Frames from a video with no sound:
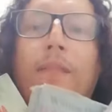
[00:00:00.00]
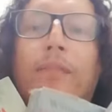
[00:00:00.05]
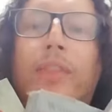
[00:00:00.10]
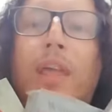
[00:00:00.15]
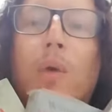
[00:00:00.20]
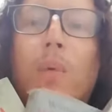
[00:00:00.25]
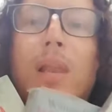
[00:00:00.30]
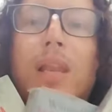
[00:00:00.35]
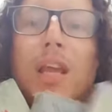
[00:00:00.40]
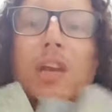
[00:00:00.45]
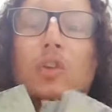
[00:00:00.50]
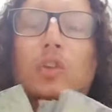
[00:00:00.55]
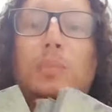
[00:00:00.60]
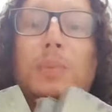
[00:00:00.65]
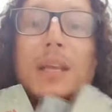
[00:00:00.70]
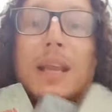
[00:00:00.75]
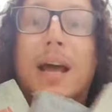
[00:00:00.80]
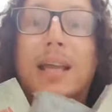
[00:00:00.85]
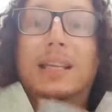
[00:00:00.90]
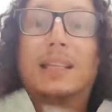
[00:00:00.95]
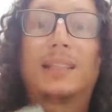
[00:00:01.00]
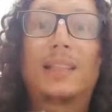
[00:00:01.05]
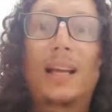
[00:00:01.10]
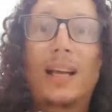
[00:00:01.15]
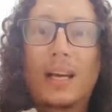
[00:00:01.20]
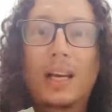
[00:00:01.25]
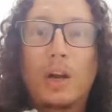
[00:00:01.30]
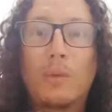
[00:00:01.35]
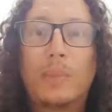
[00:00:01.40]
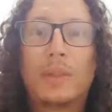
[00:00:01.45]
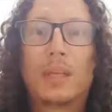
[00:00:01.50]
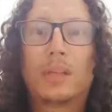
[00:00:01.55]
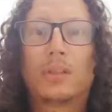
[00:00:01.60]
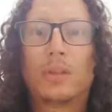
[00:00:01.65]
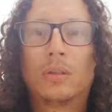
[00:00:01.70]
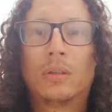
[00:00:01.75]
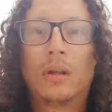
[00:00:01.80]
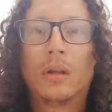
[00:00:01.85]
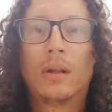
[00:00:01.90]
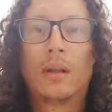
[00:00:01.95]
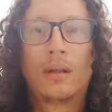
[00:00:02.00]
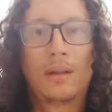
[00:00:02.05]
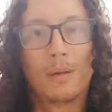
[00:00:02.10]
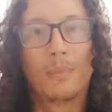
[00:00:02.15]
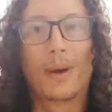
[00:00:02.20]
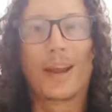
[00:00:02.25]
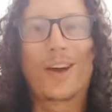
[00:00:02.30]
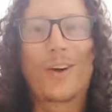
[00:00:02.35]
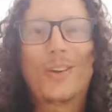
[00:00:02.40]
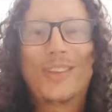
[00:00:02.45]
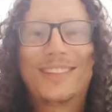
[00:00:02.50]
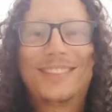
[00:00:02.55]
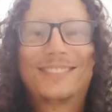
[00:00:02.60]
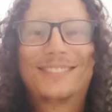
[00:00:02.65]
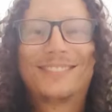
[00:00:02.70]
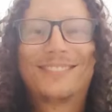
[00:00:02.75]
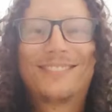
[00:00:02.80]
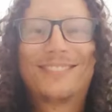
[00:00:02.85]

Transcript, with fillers: de William Ospina. Ahí está la recomendación para hoy.